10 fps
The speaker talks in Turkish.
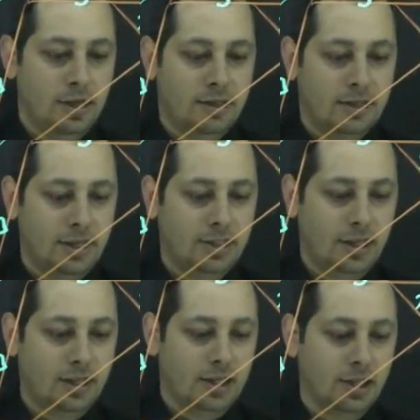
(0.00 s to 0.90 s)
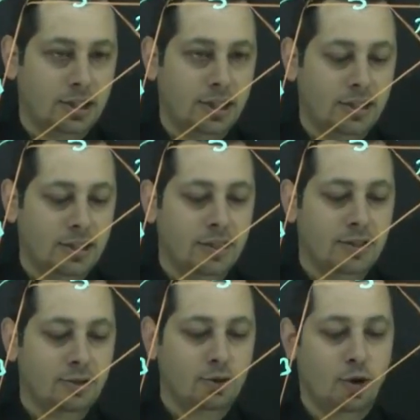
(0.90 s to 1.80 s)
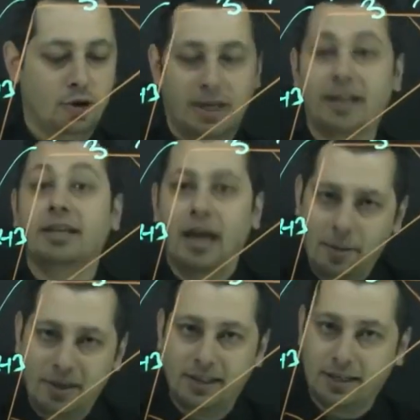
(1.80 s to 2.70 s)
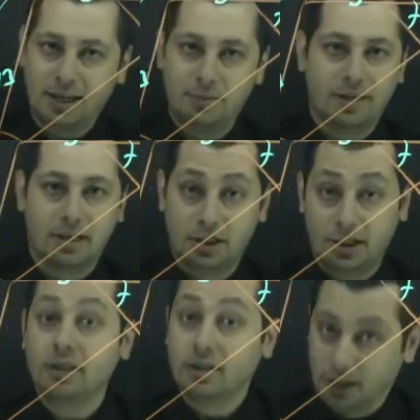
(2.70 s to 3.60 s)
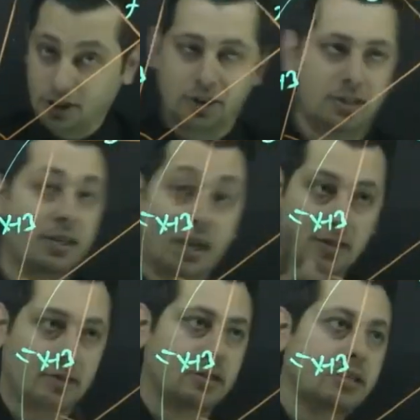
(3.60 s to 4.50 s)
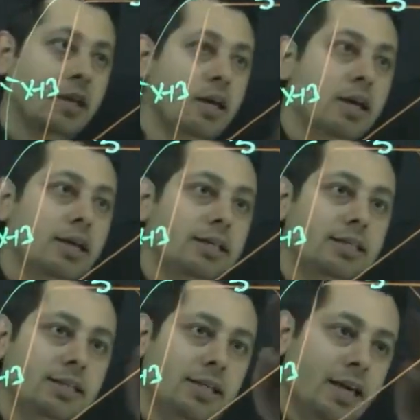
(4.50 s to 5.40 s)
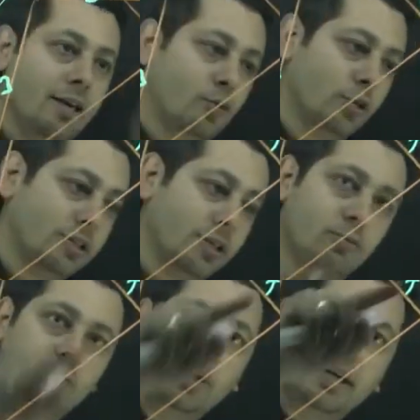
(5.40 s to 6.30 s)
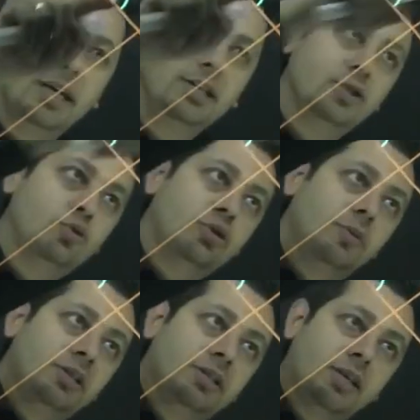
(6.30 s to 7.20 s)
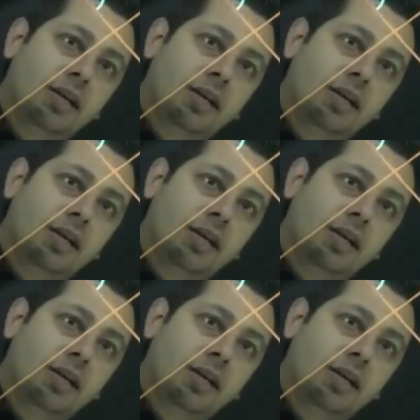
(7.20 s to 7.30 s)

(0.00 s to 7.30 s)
x kaç geldi arkadaşlar? 4 geldi. Hemen tekrarlayayım arkadaşlar. Karıştıysa haklısınız. Z kuralından bu buraya gelince şurada bir x